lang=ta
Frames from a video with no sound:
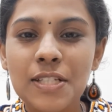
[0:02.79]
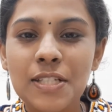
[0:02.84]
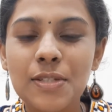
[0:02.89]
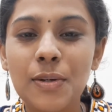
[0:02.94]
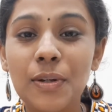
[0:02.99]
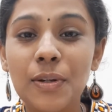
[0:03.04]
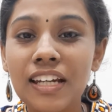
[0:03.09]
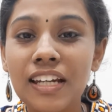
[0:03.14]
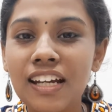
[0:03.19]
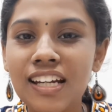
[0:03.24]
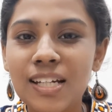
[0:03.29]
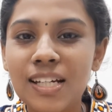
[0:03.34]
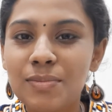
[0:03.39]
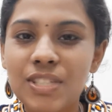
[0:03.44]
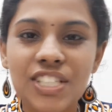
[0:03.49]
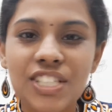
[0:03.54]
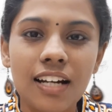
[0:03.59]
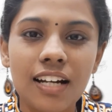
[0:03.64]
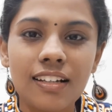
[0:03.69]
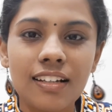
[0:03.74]
ஸோ இன்றைக்கி
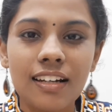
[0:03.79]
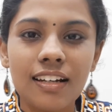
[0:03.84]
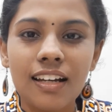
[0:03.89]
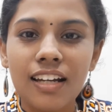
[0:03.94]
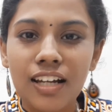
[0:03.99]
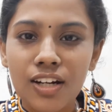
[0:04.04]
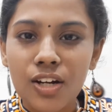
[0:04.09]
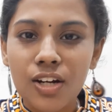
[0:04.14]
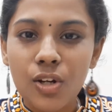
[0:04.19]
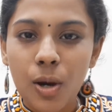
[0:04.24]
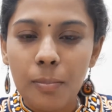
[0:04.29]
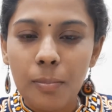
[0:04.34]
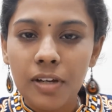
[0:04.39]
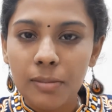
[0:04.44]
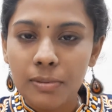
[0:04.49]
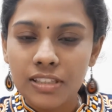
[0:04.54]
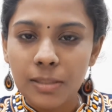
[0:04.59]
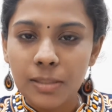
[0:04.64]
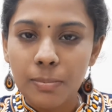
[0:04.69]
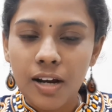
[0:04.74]
நம்ம சேனலில் என்ன
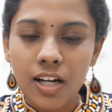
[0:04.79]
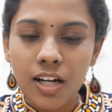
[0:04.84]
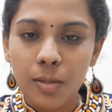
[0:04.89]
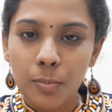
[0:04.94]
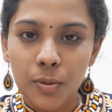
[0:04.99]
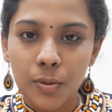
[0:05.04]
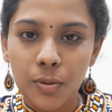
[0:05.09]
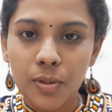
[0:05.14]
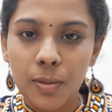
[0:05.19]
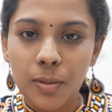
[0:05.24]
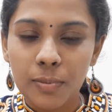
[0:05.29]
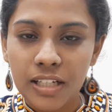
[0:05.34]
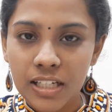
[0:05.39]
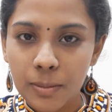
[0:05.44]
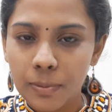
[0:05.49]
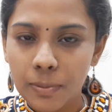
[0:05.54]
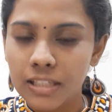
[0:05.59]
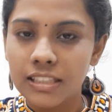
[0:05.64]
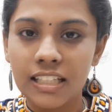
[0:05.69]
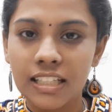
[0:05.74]
டாபிக் பற்றி பார்க்க போகிறோம்
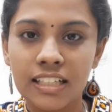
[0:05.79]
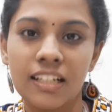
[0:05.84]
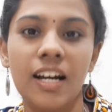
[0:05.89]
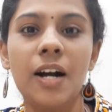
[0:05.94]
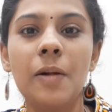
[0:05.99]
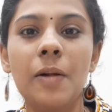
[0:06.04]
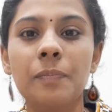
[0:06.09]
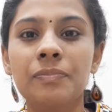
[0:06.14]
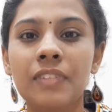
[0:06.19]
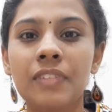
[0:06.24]
அப்படின்னு பார்த்தீங்கன்னா